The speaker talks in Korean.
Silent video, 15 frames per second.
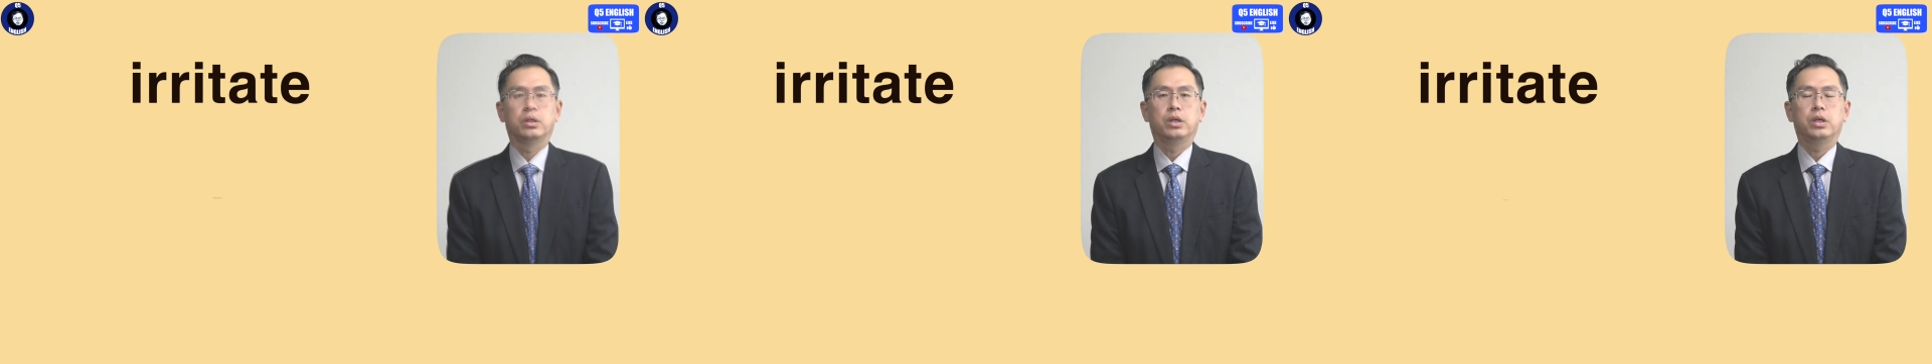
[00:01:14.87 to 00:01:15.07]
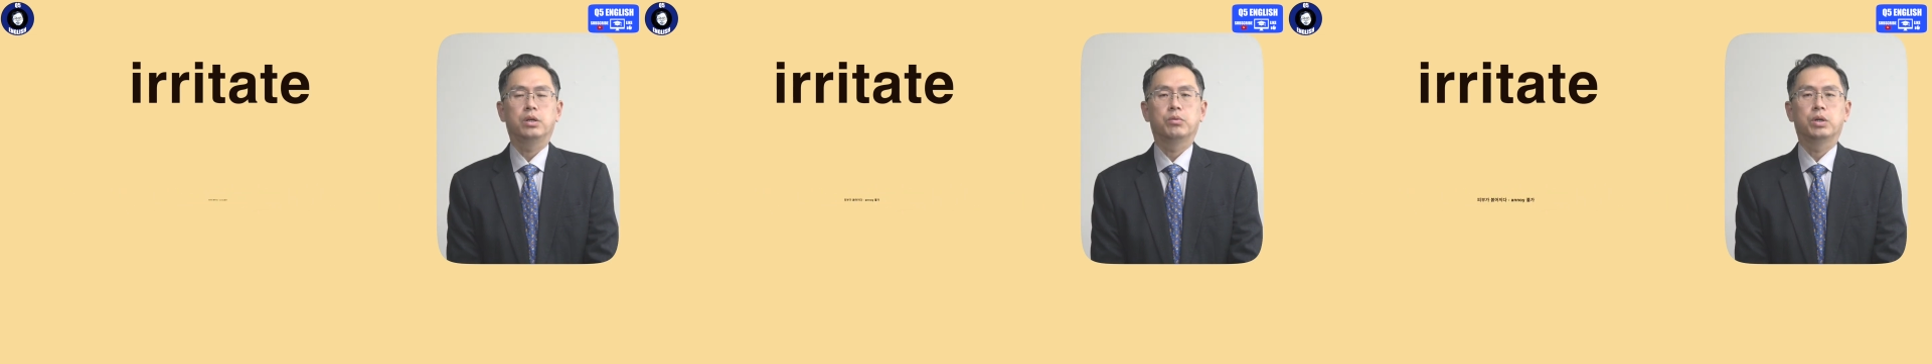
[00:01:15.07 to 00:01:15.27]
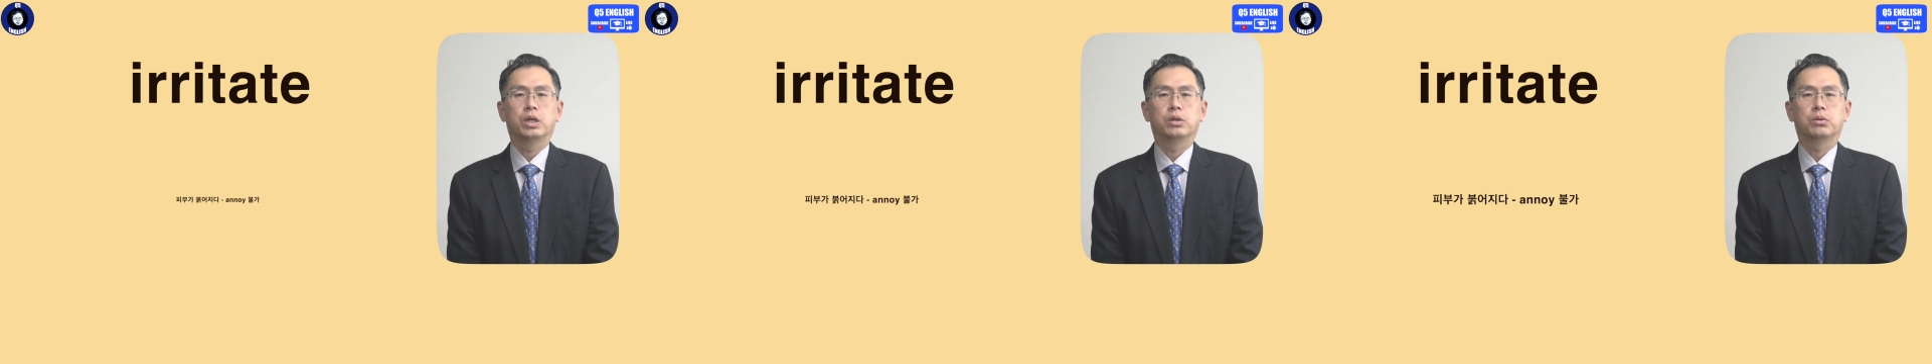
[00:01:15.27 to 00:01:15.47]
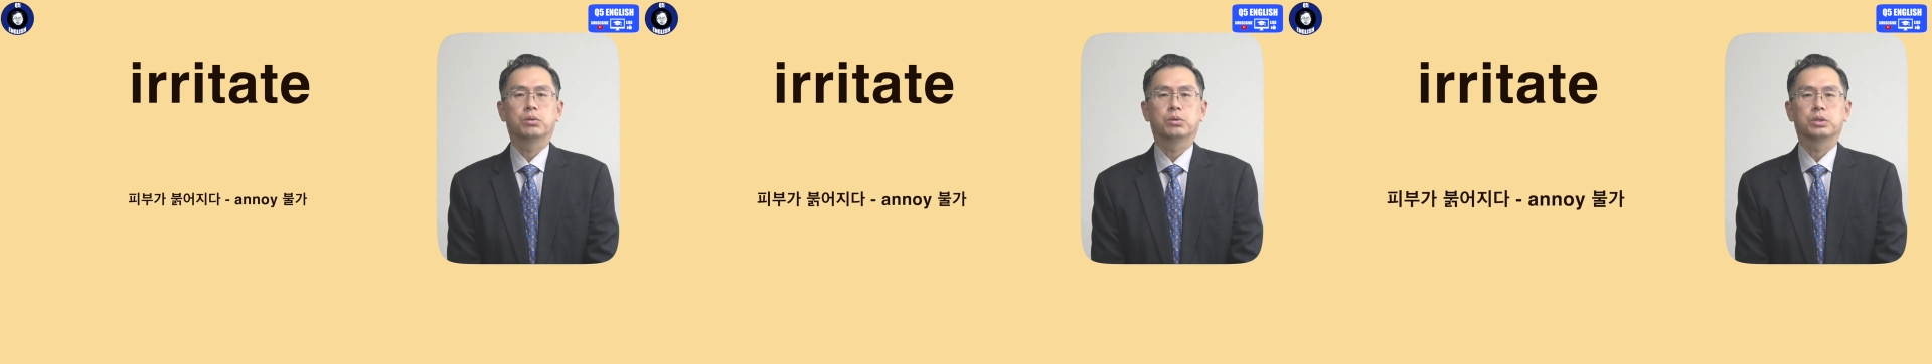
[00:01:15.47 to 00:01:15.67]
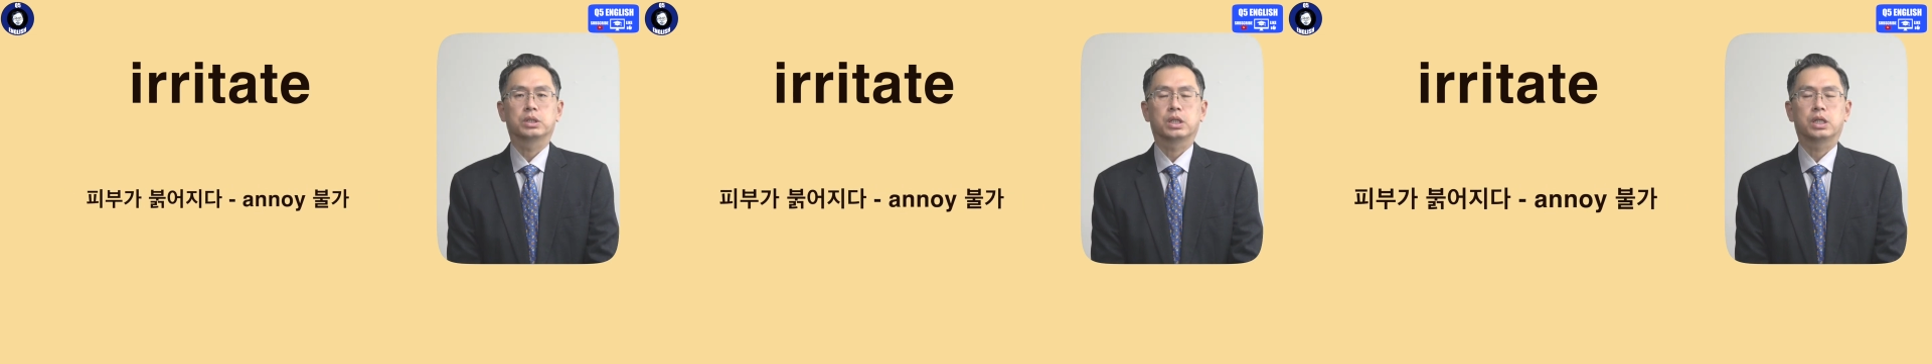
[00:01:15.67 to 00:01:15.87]
이
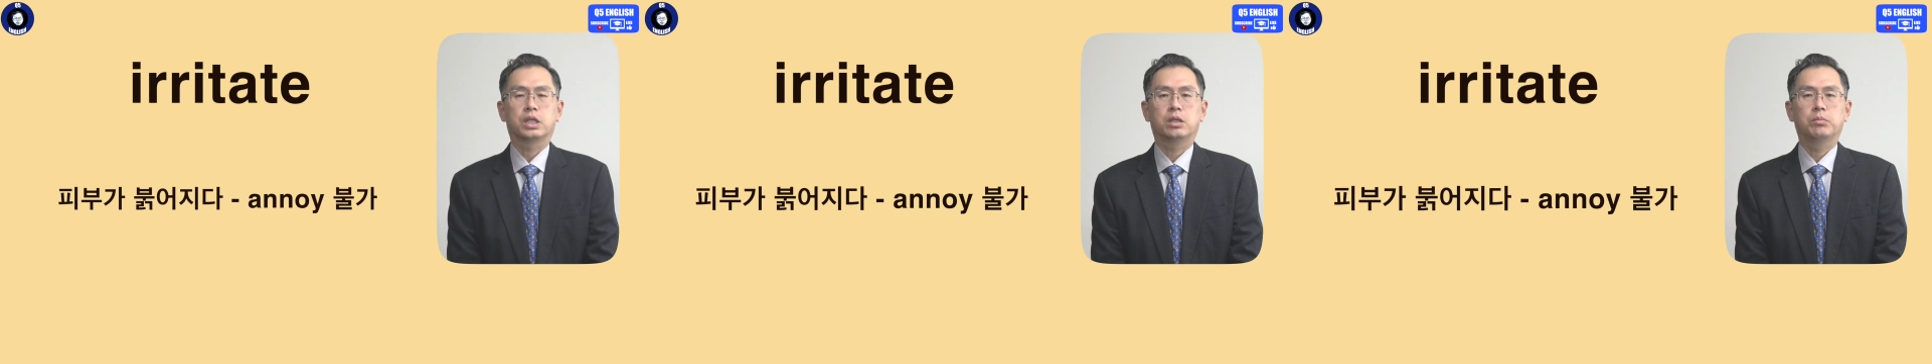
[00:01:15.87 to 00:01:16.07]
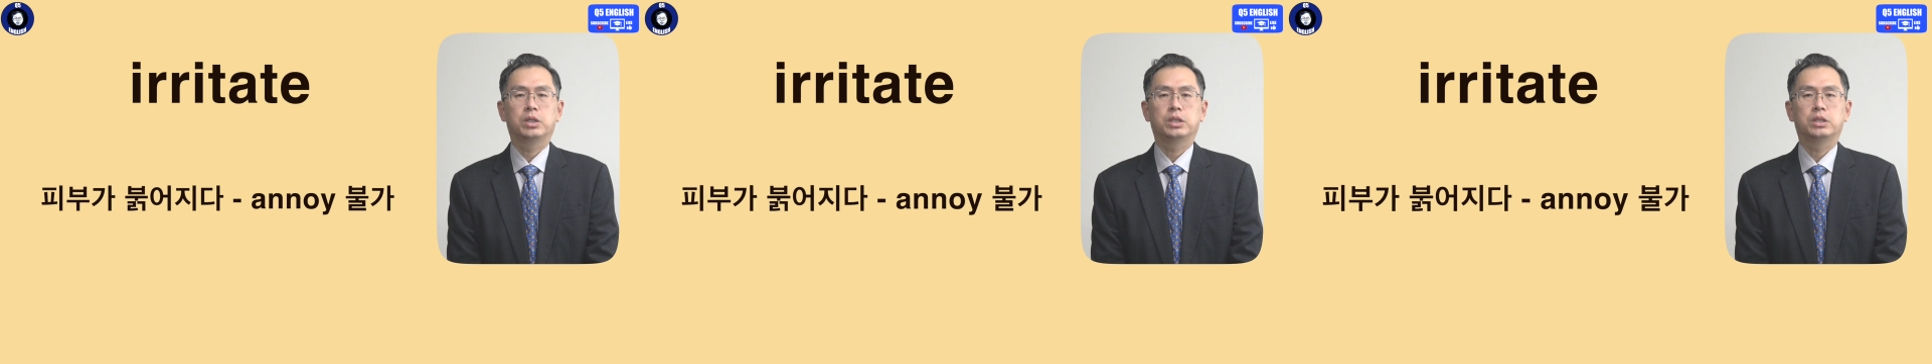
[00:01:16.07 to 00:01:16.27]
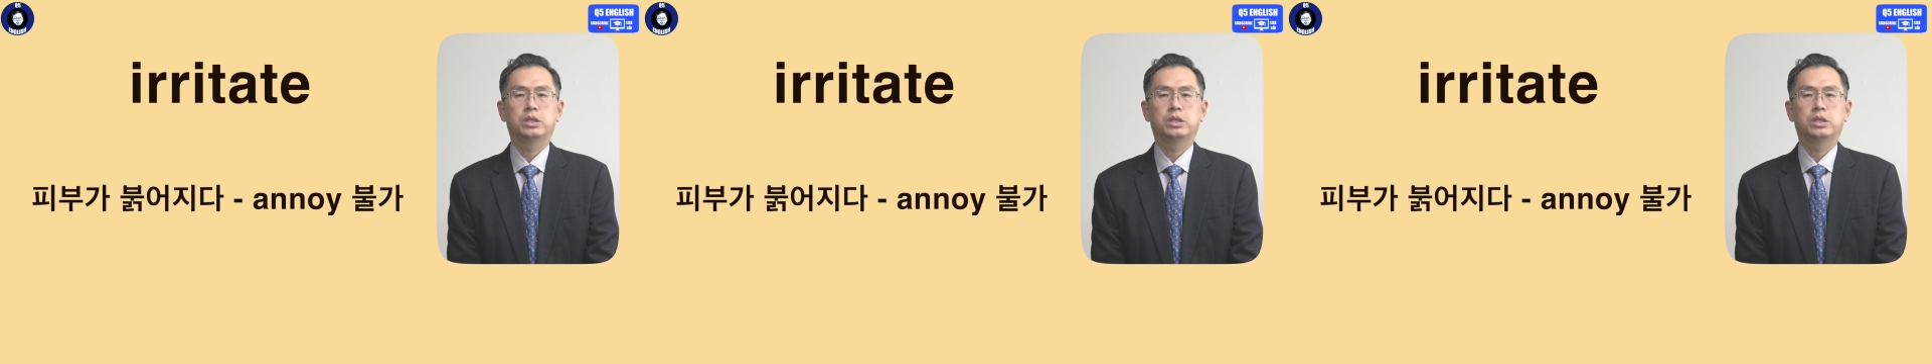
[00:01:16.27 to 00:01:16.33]
외에도 사람의